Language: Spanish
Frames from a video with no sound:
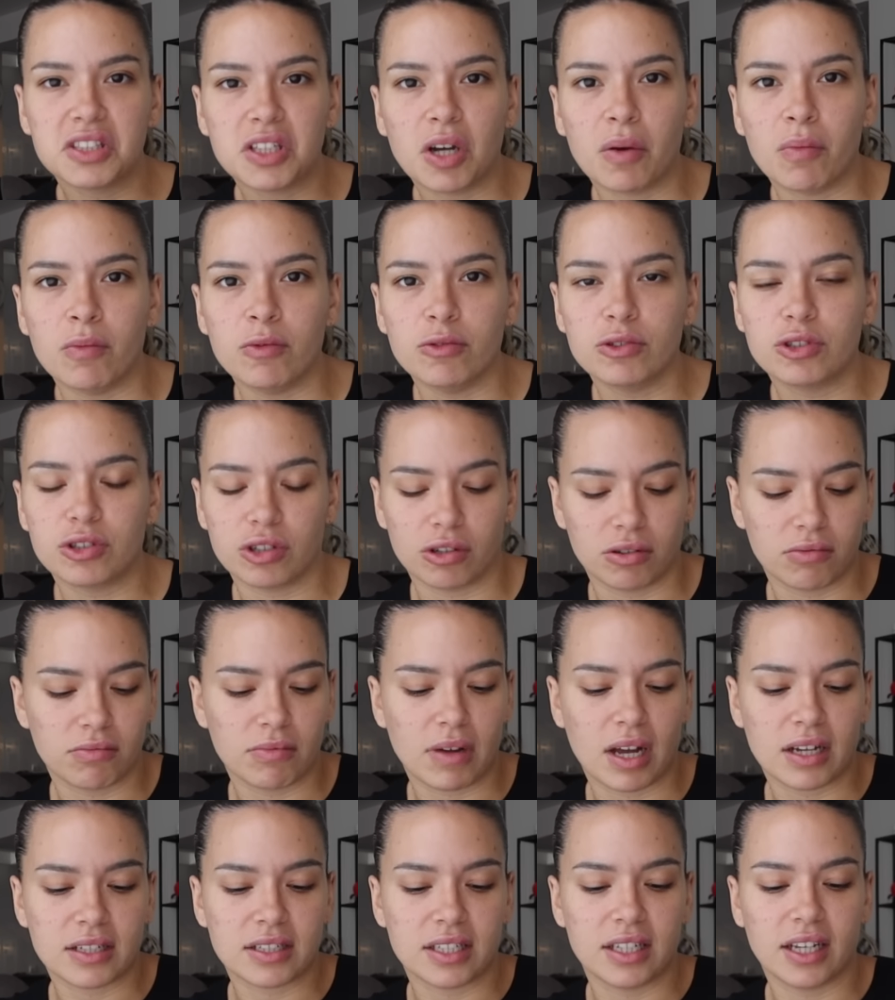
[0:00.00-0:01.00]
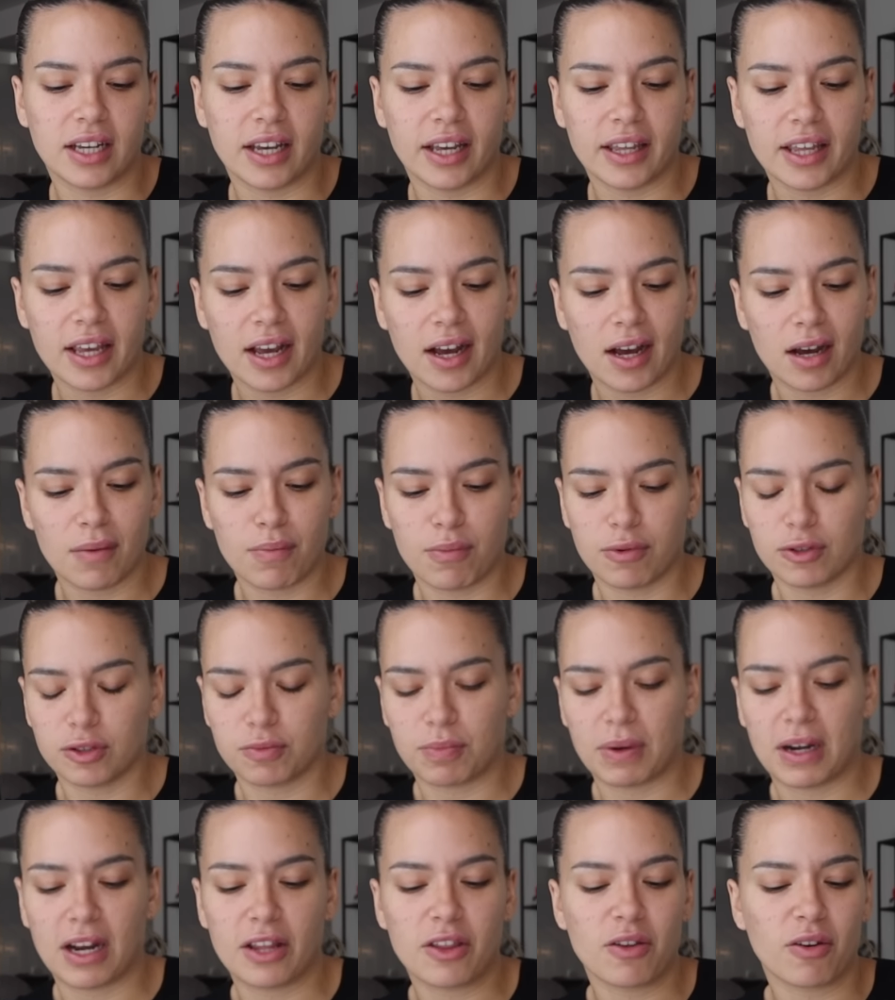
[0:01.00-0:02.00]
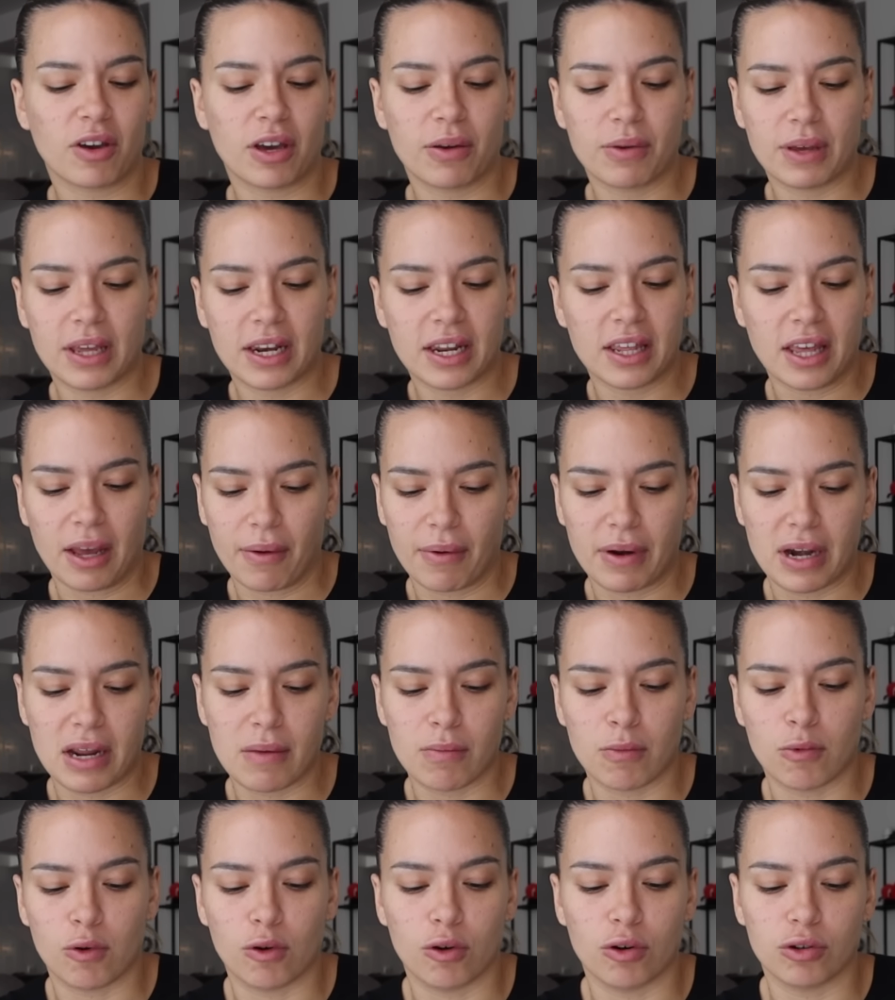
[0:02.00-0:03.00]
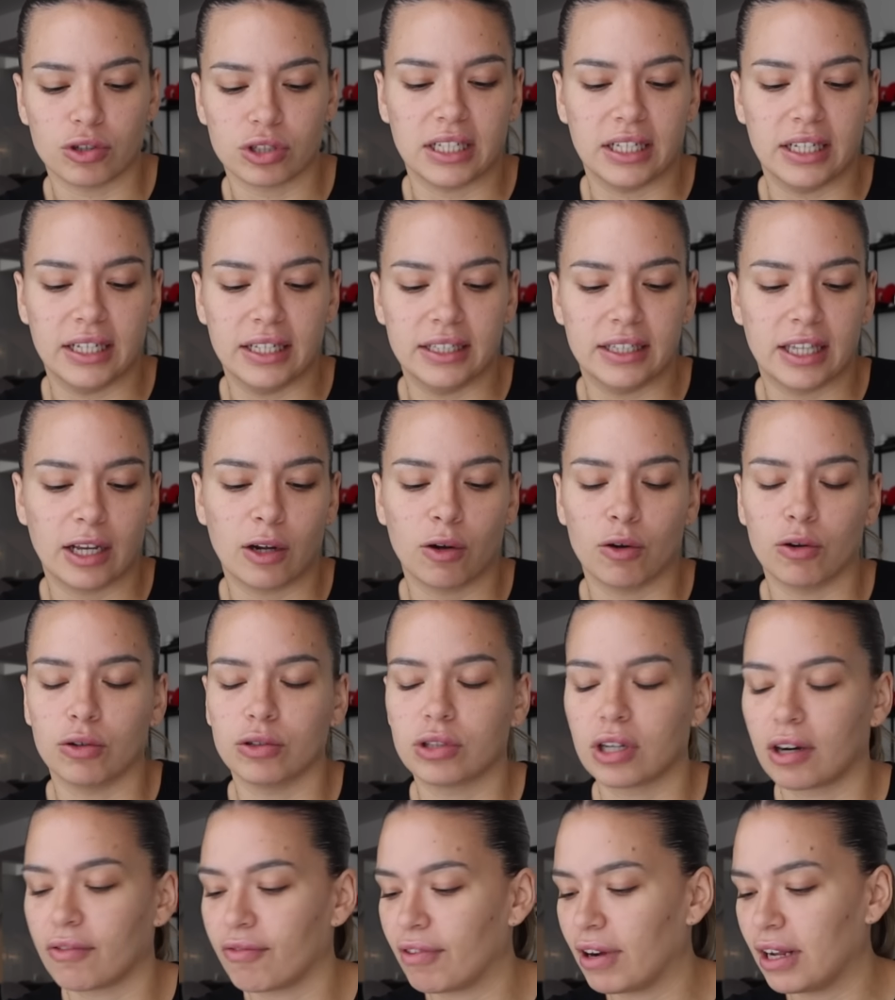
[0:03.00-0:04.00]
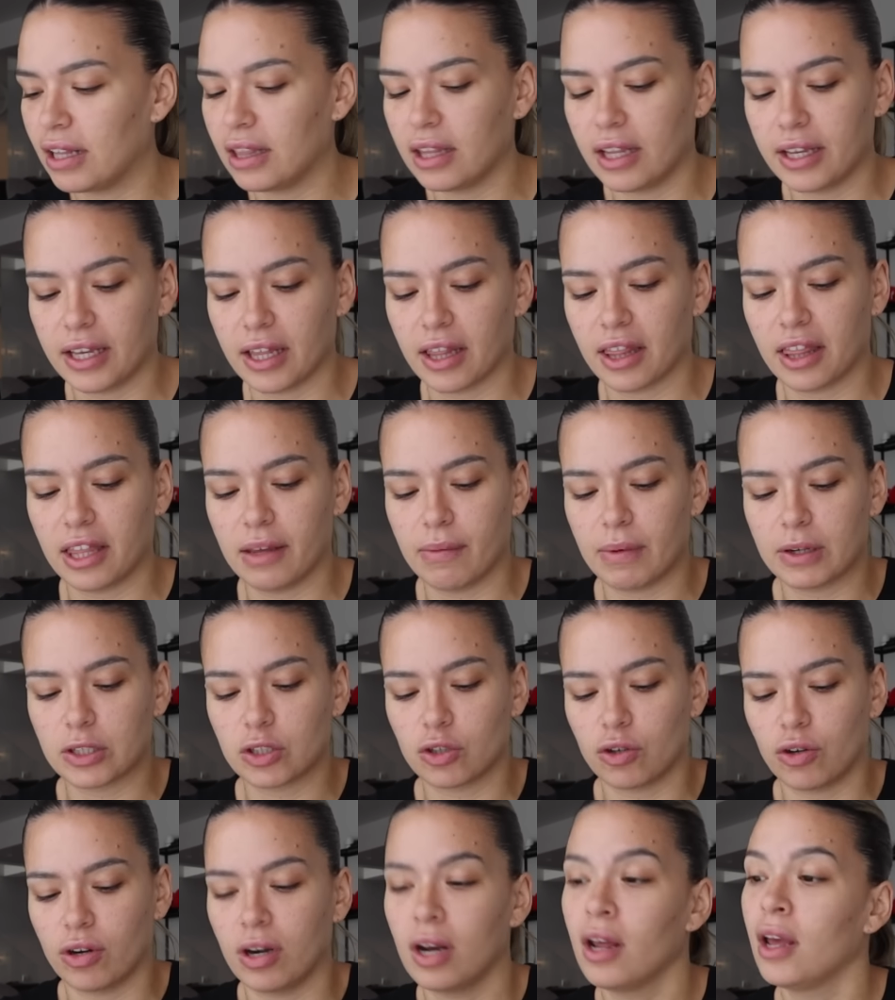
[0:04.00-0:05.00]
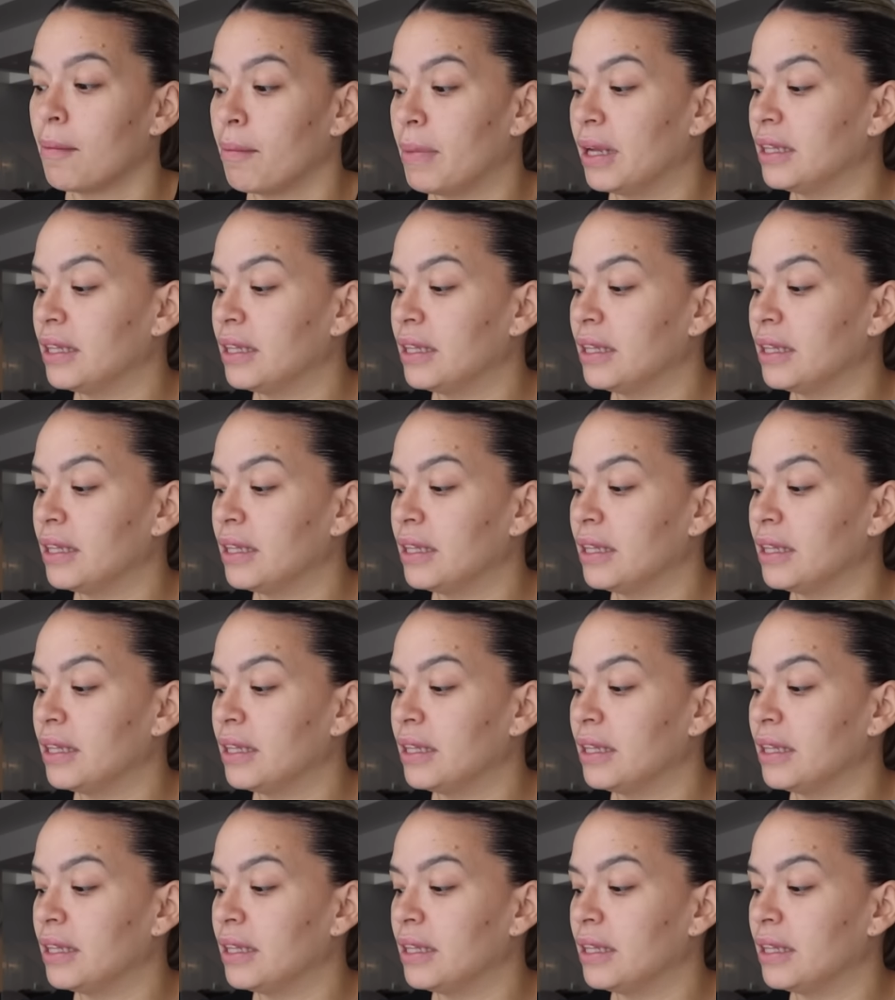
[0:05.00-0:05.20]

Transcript: no mucho así que ya pues para el año que viene ya veremos si tengo otra falda y encima son